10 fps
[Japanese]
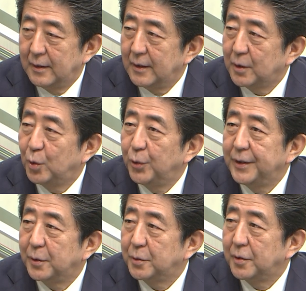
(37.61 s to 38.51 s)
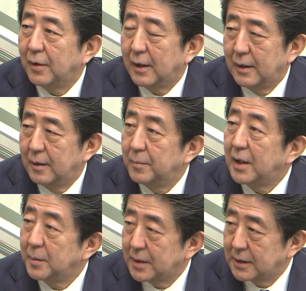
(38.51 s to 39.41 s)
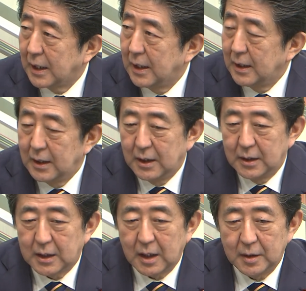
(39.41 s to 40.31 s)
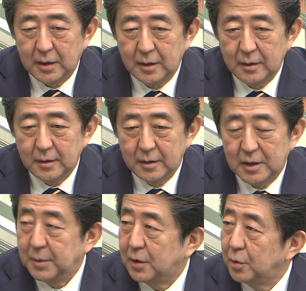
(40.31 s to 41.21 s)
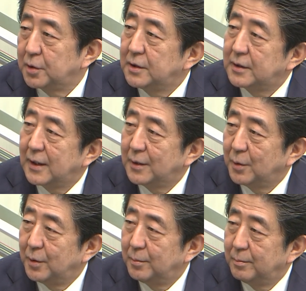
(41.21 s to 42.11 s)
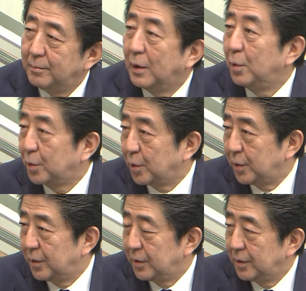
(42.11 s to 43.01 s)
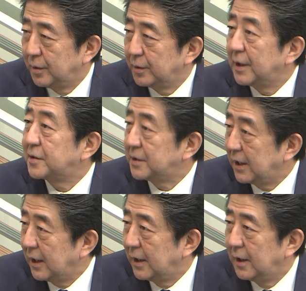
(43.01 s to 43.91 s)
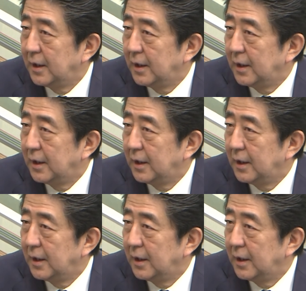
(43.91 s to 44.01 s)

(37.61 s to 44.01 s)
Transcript: えー、光栄なことでは、まあ、ありますがただ自民党人材の、まあ、方向ですしね、